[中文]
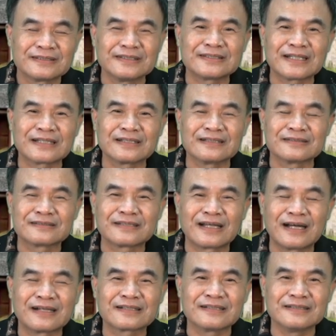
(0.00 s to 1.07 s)
第三个
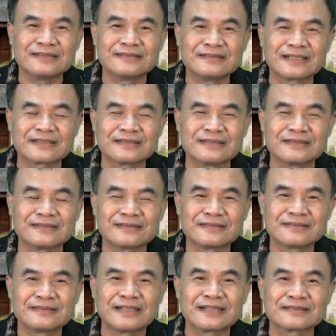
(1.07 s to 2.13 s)
它可以让
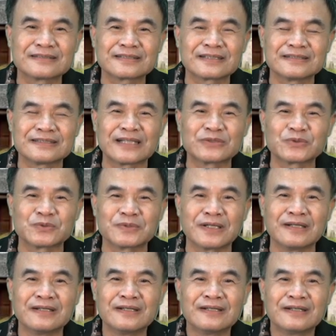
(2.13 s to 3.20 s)
让这个家族
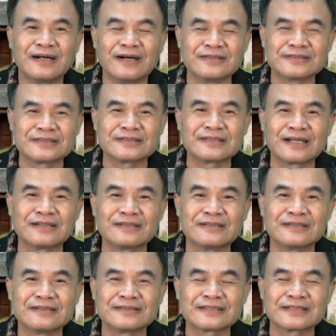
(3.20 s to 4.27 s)
呢啊知道
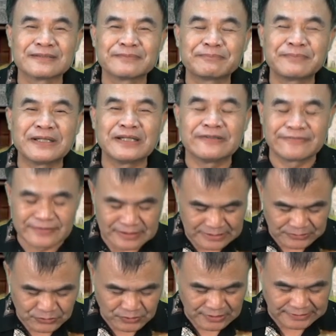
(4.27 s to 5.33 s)
了这个备份
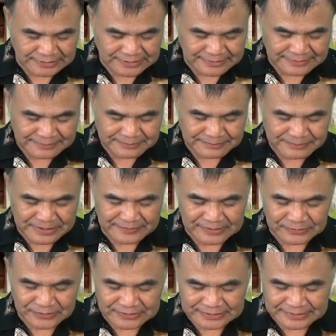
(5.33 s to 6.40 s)
的重要性，备份
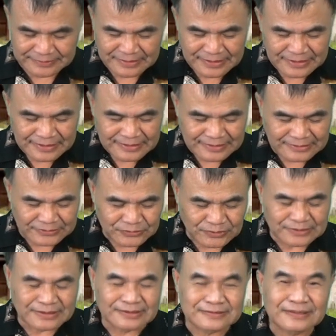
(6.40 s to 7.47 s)
的重要性啊，
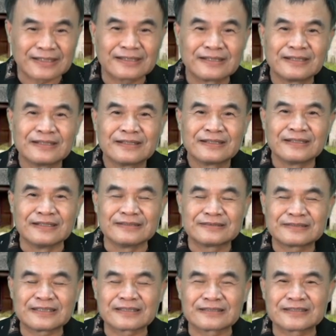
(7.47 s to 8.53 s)
所以呢那。哎，
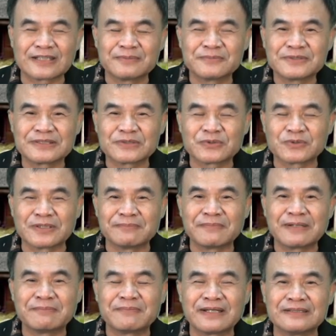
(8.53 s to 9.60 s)
这个招募制度呢，
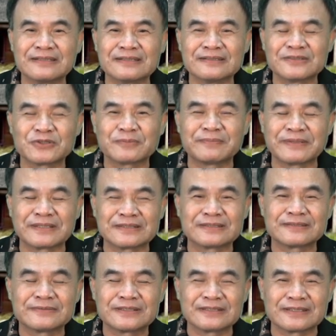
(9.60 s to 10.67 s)
慢慢的就平
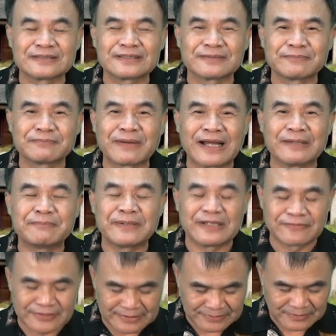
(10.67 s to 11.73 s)
形成排
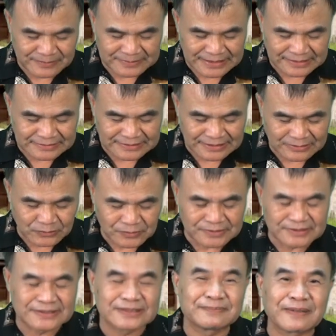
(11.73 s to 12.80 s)
辈分。我们常常讲
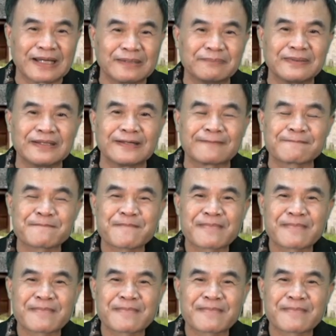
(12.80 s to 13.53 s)
论资排辈了，